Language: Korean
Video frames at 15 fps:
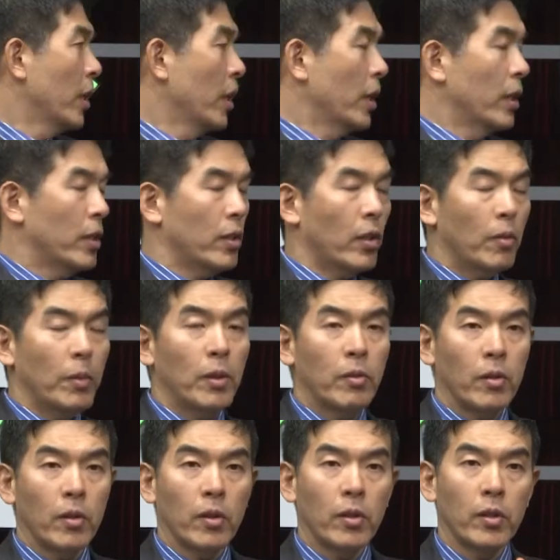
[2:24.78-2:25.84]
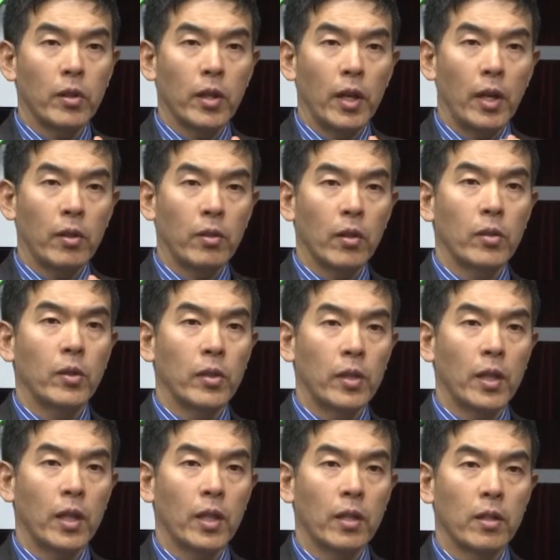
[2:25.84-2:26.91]
실험에서 했던
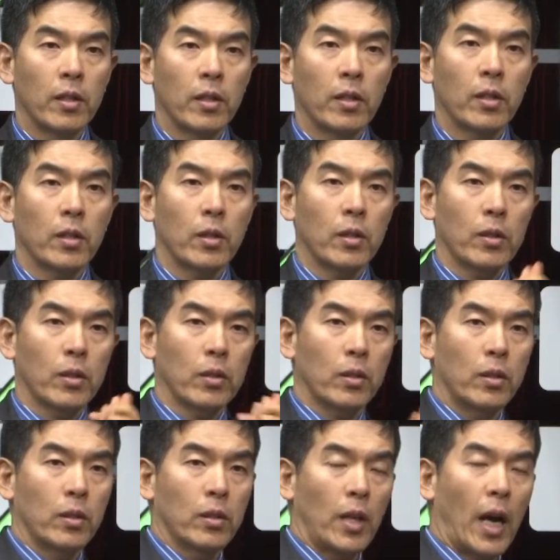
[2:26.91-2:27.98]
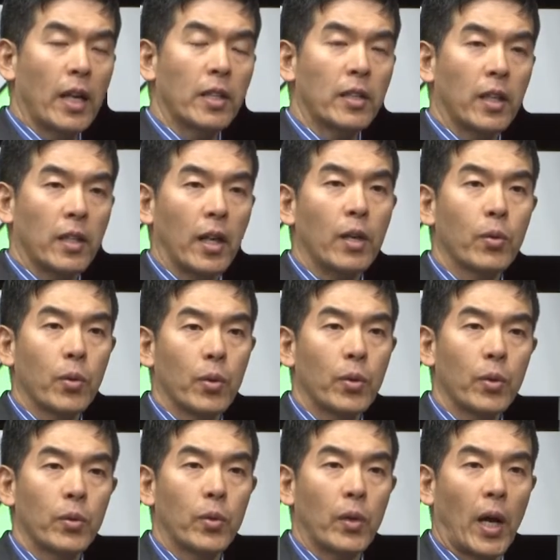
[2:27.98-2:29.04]
얘기를 그 강의 시간에 하고
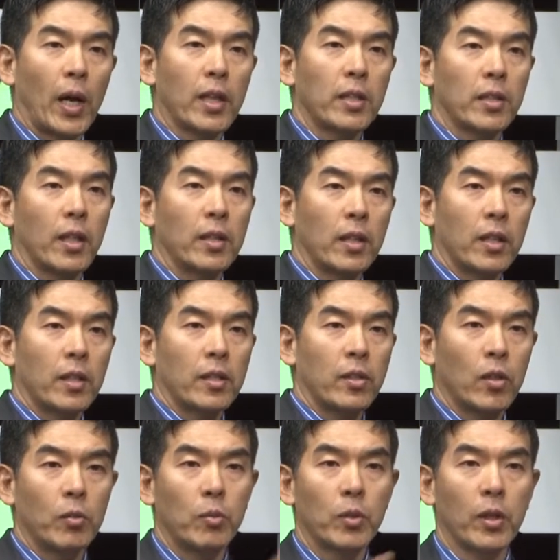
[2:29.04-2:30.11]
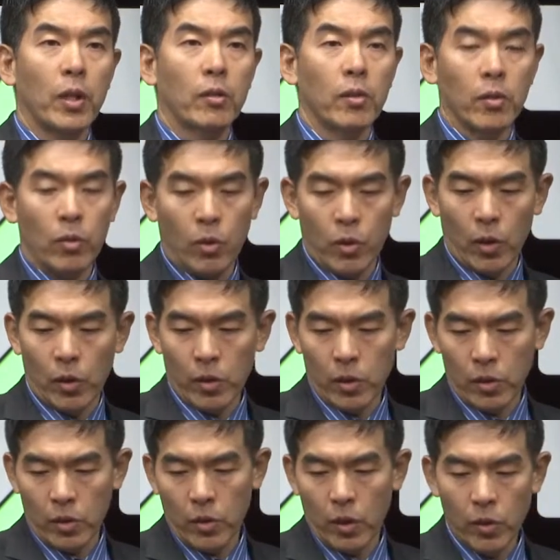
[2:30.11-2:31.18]
또 강의 시간 얘기를 실험으로 가서 서로 연,
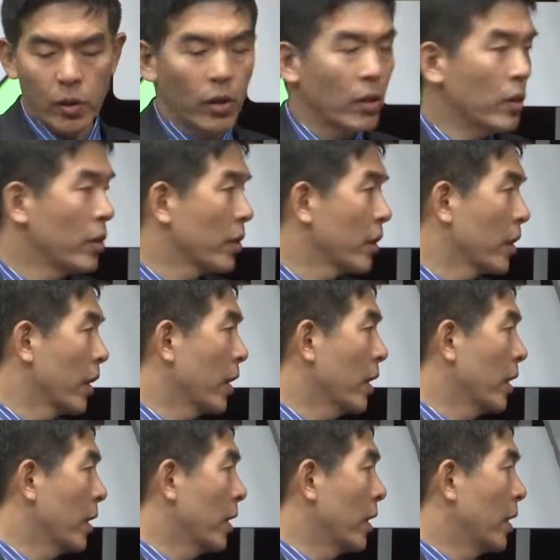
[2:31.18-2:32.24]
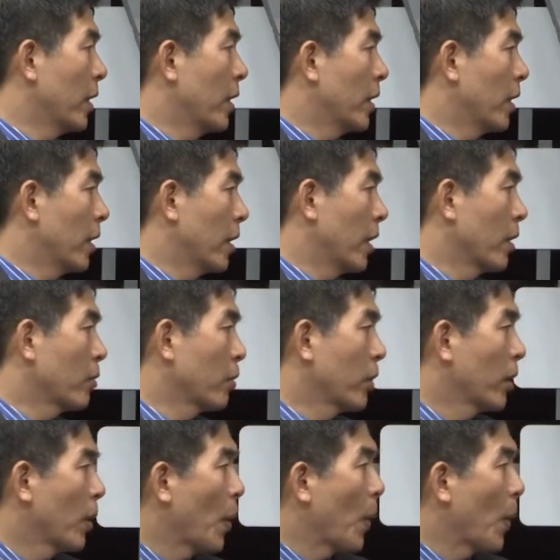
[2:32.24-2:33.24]
그 연결을 짓게 했고요.